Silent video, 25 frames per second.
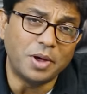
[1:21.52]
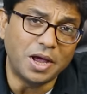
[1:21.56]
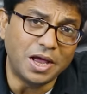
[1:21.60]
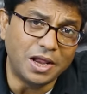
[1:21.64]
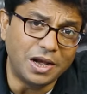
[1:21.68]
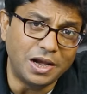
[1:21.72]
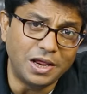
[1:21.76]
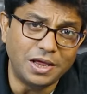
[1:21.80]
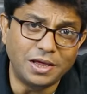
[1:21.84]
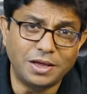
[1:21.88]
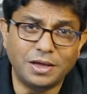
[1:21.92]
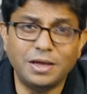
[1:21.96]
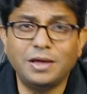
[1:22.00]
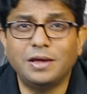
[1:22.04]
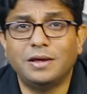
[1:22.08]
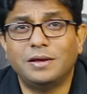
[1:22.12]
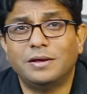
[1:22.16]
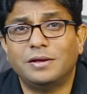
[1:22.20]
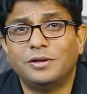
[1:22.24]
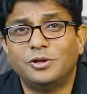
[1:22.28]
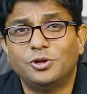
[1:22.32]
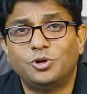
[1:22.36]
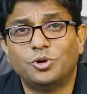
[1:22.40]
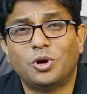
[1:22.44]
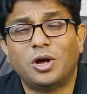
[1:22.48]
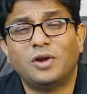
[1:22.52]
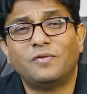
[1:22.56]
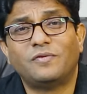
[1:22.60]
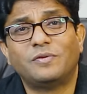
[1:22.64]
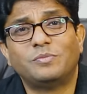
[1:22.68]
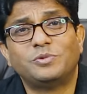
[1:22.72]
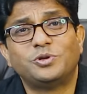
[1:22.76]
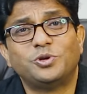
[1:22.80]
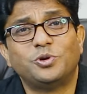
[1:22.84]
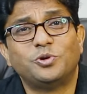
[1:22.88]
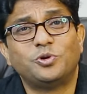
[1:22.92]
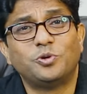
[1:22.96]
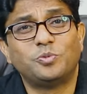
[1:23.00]
पहले ही ज्वाइन
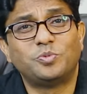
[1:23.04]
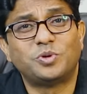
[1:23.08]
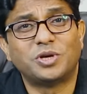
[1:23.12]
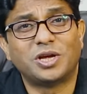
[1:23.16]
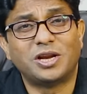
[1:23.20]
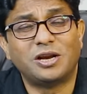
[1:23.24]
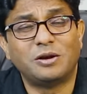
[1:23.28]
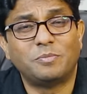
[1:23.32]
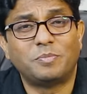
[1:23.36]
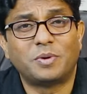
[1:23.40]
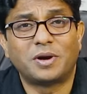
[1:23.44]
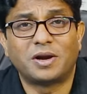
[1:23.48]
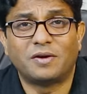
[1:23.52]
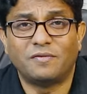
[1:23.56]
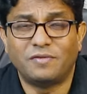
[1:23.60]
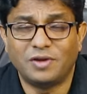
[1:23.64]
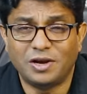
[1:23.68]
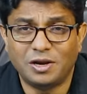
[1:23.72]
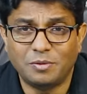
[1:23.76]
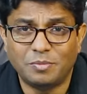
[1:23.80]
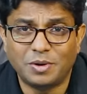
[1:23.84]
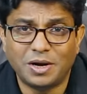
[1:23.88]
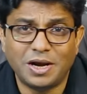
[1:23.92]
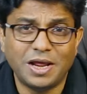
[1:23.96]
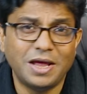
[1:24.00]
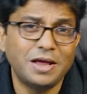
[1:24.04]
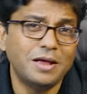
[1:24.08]
फ्रॉम्स यूट्यूब चैनल पर अवेलेबल